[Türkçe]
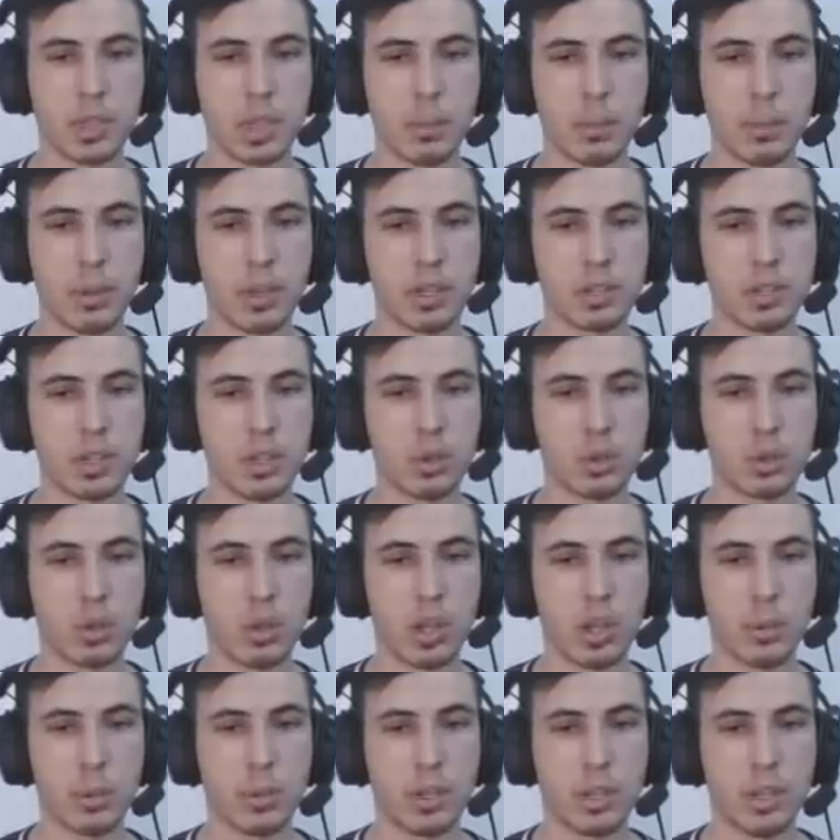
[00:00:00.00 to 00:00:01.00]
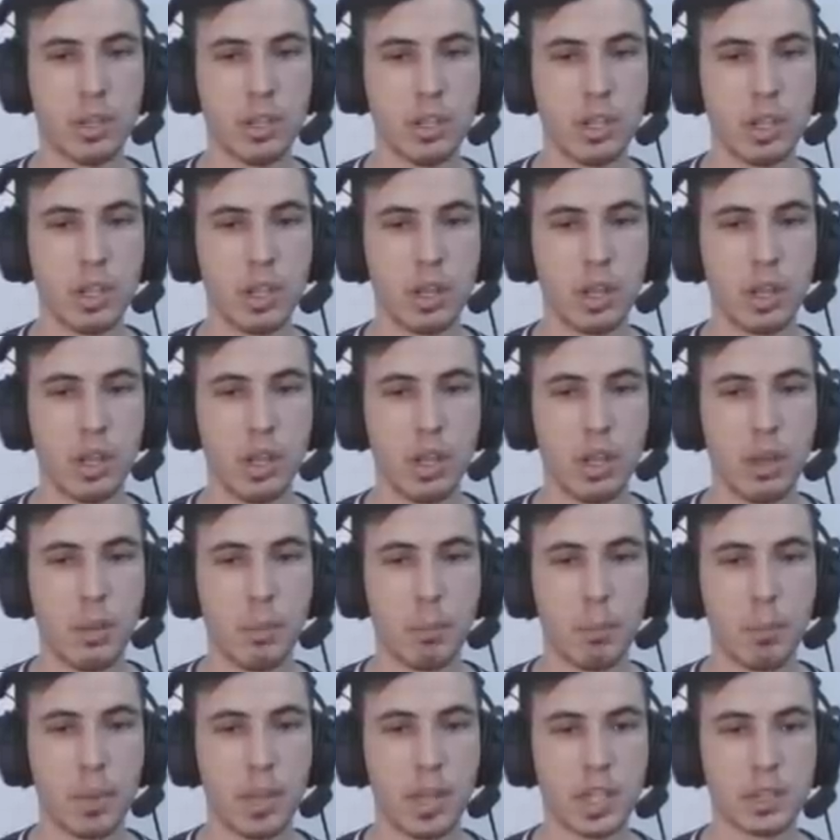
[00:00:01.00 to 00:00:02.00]
değil mi şimdi? Kapanan jeneratörler bana. Aynen.
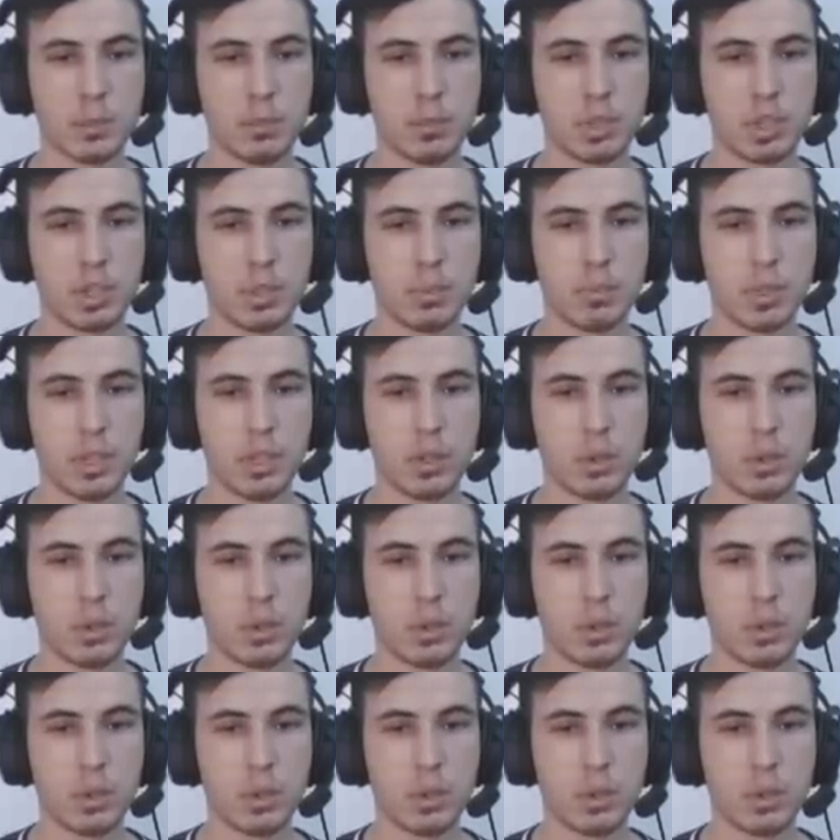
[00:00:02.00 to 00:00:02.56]
Beyaz aynen.